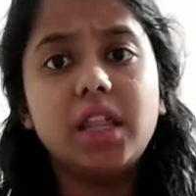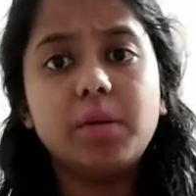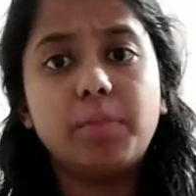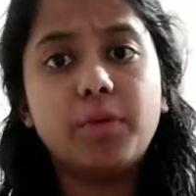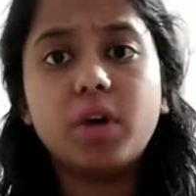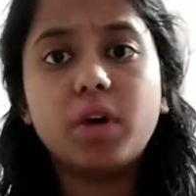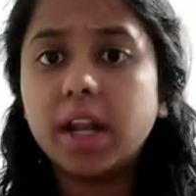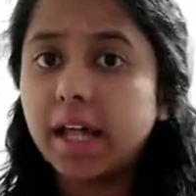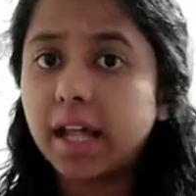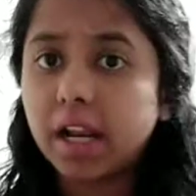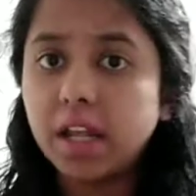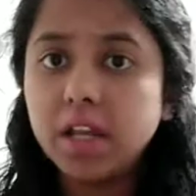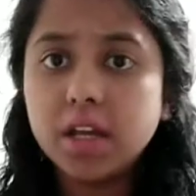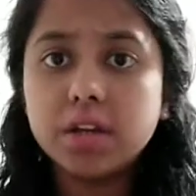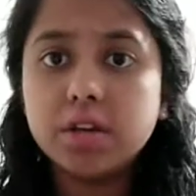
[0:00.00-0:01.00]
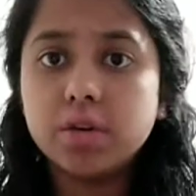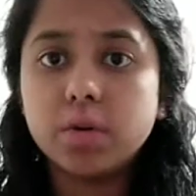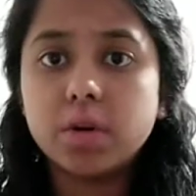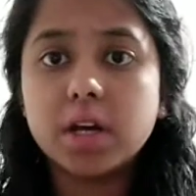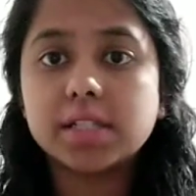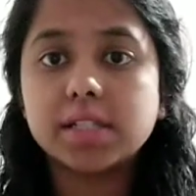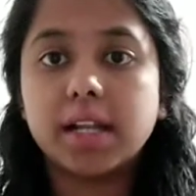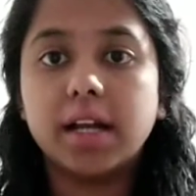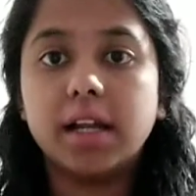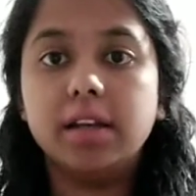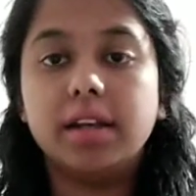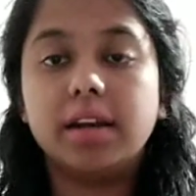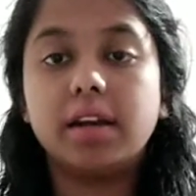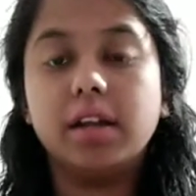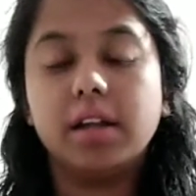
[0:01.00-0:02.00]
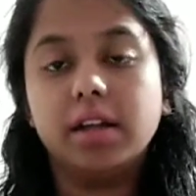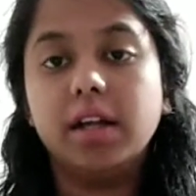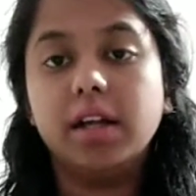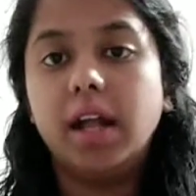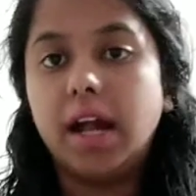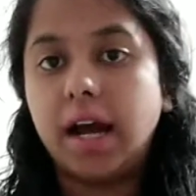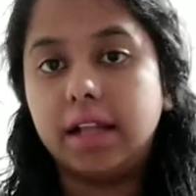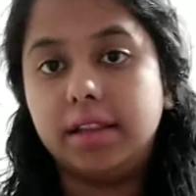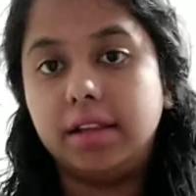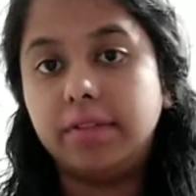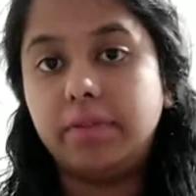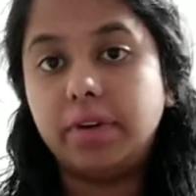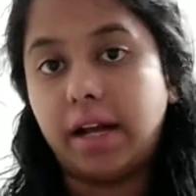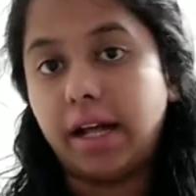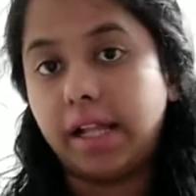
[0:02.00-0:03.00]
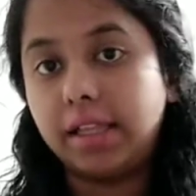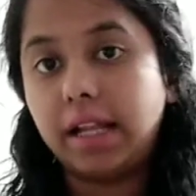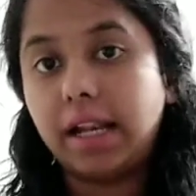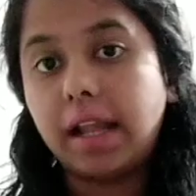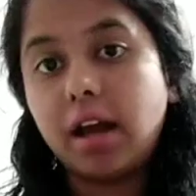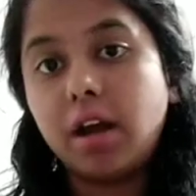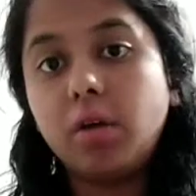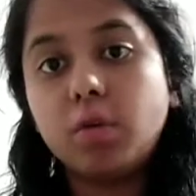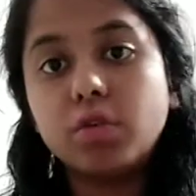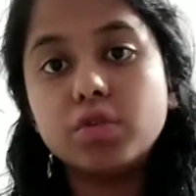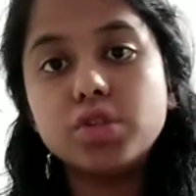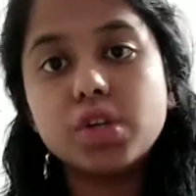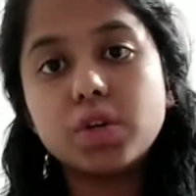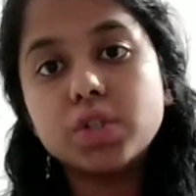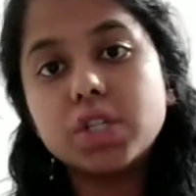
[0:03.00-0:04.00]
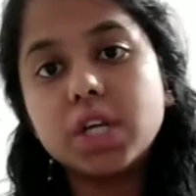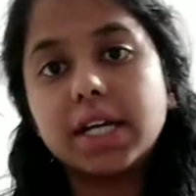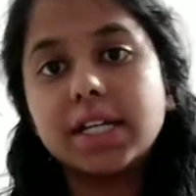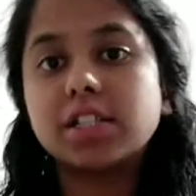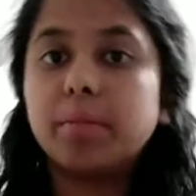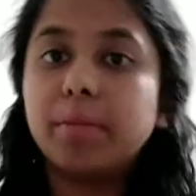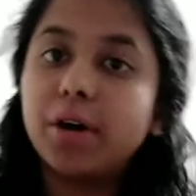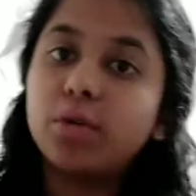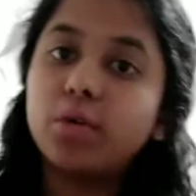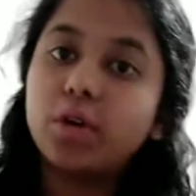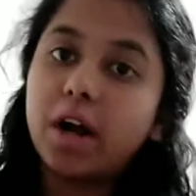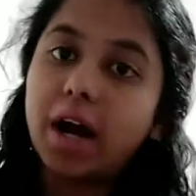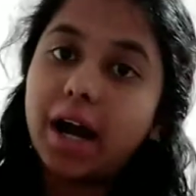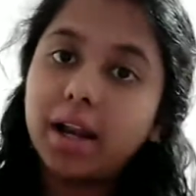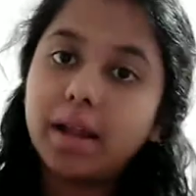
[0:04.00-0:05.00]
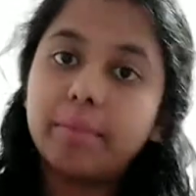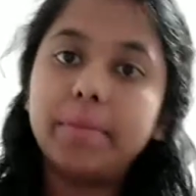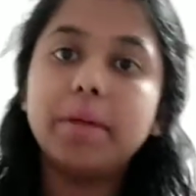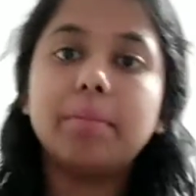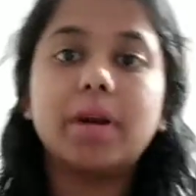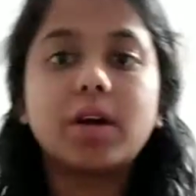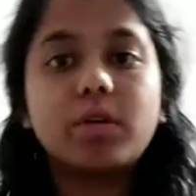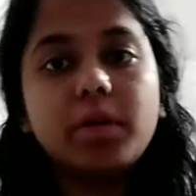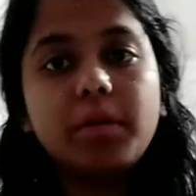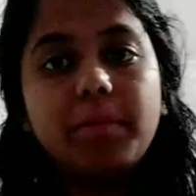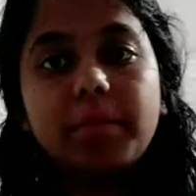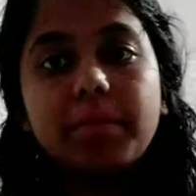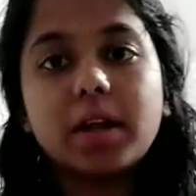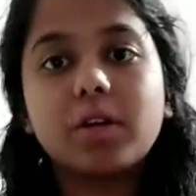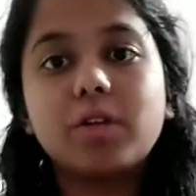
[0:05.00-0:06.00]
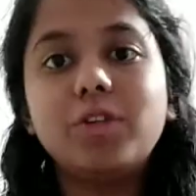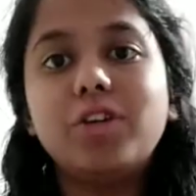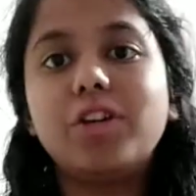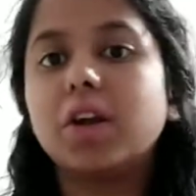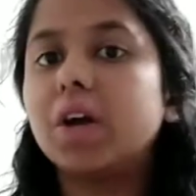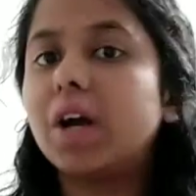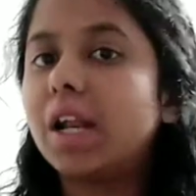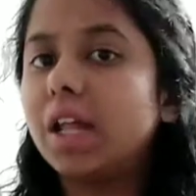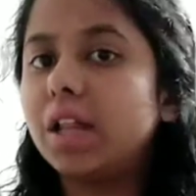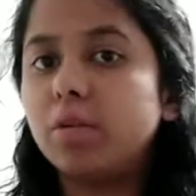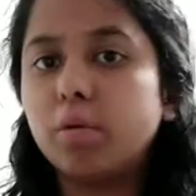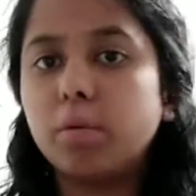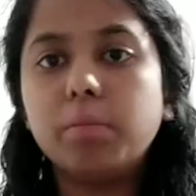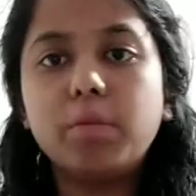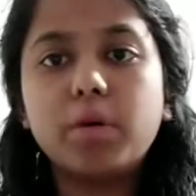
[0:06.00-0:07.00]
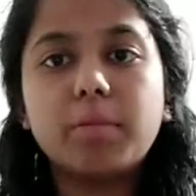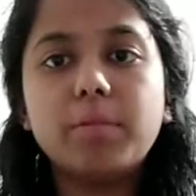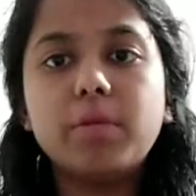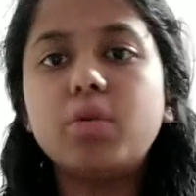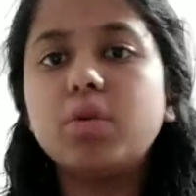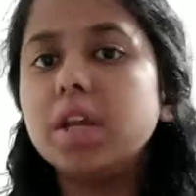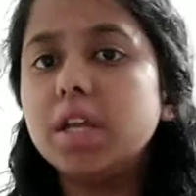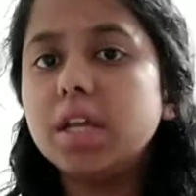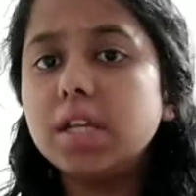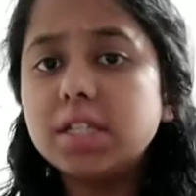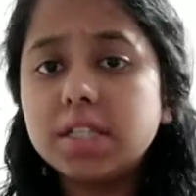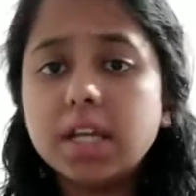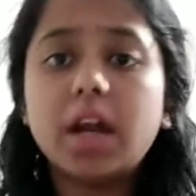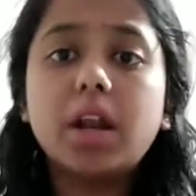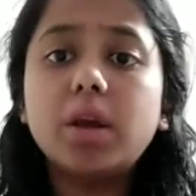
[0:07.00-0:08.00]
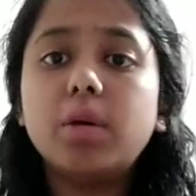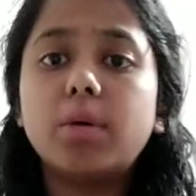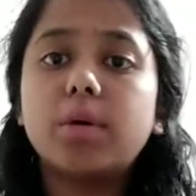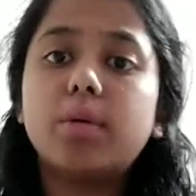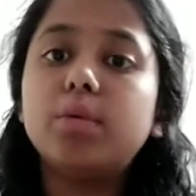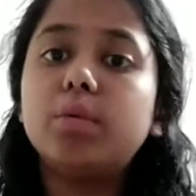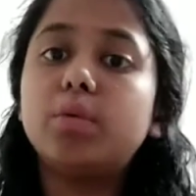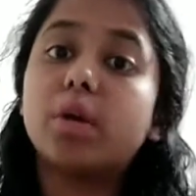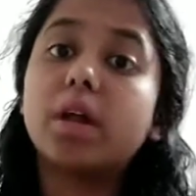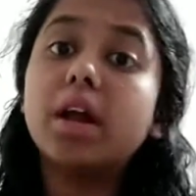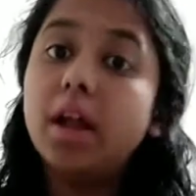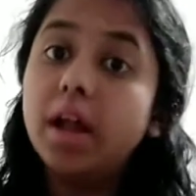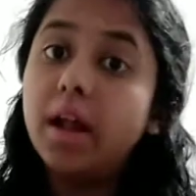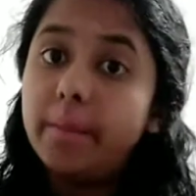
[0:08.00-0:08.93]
இது போக நிறைய யோகாசனங்கள் இருக்குது அதை அதெல்லாம் கொஞ்சம் கொஞ்சம் கஷ்டமாக இருக்கும் காலை அப்படி மடக்கணும் இப்படி மடக்கணும்னு இருக்குது ஆனால் இது ரொம்ப ரொம்ப ஒரு ஈஸியான யோகாவும் கூட